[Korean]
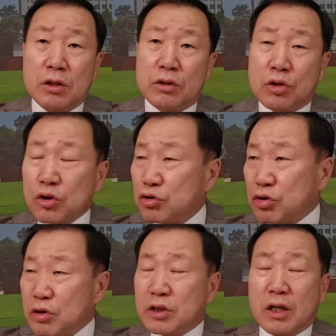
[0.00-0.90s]

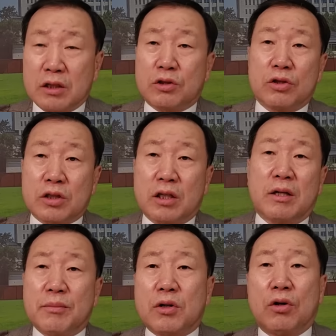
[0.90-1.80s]
선출이라는 절차를
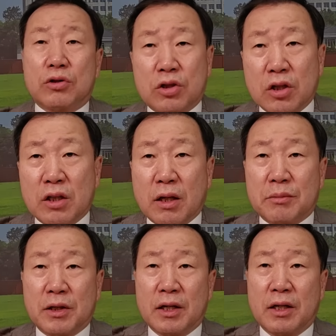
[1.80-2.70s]
한번 거쳤기
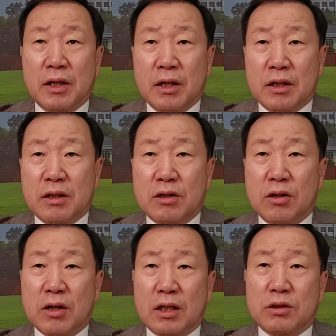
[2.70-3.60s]
때문에
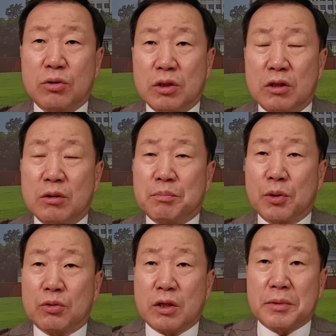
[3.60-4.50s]
그걸 가지고 이걸
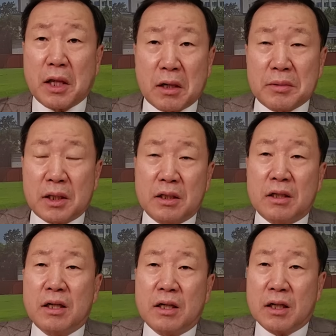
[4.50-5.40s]
변호사비 대납이다
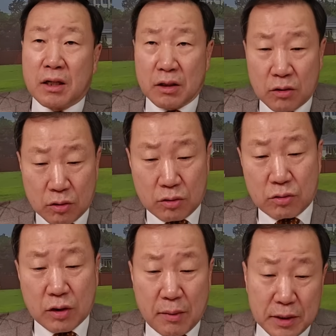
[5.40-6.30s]
이렇게 얘기하기는
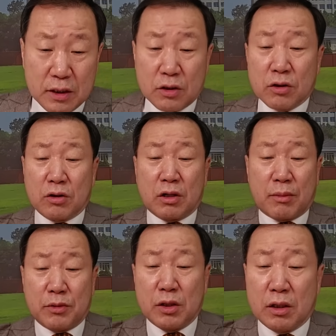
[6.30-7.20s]
어렵고 다만 이런 거는
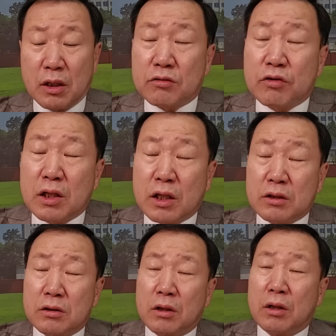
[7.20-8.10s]
한번 얘기를 할 수가
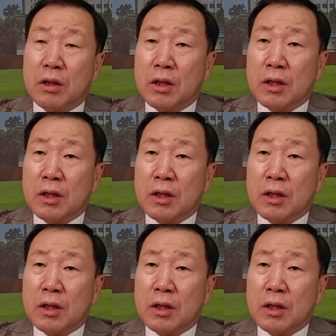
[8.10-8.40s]
있겠죠.